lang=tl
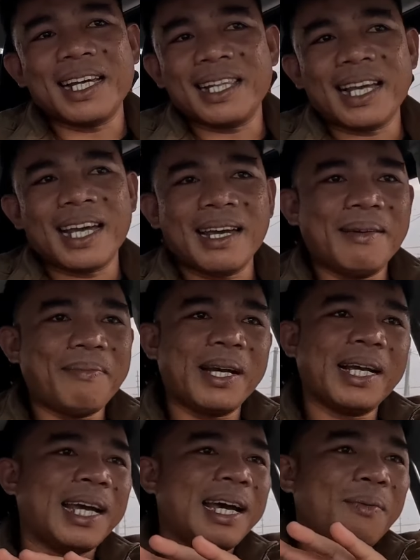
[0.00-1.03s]
At uh,
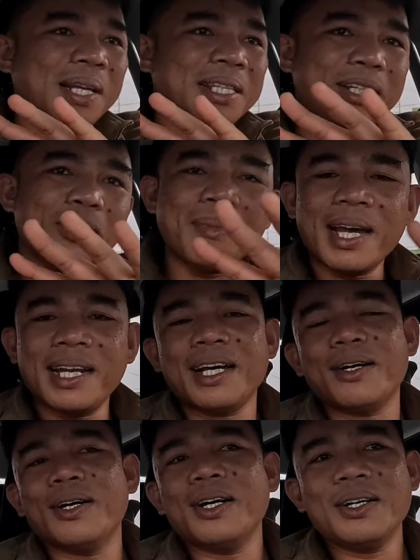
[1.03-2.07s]
pagka once ang dumaan
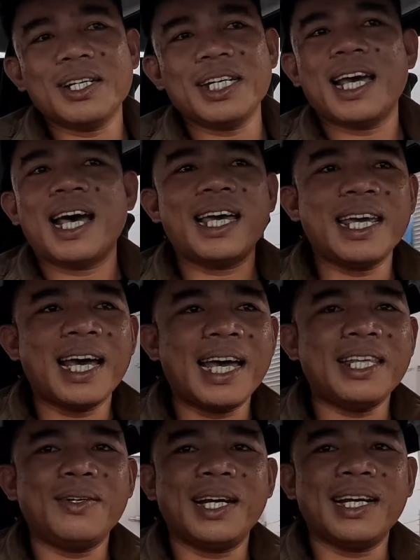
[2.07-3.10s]
ako,
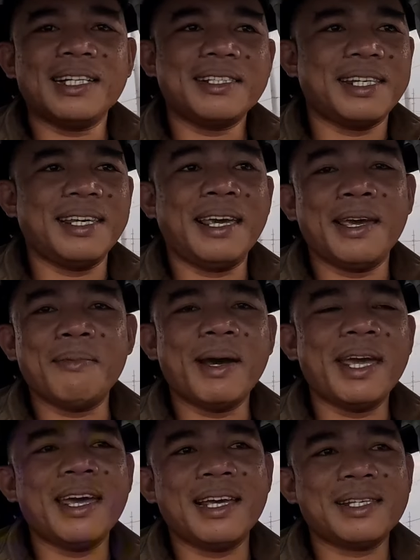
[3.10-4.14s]
hinahayaan nyo lang si
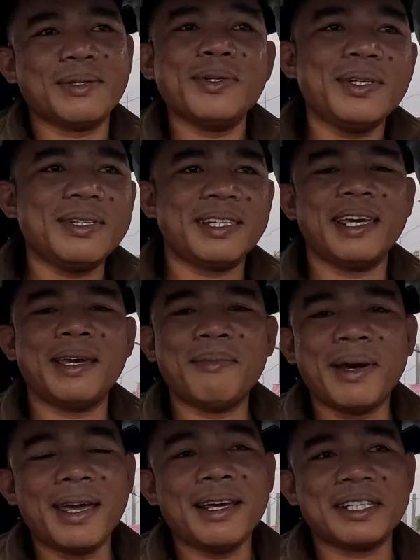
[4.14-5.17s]
MIS. Uy, si
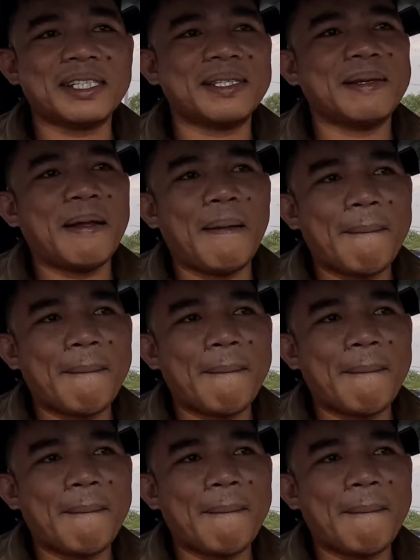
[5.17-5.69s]
MIS.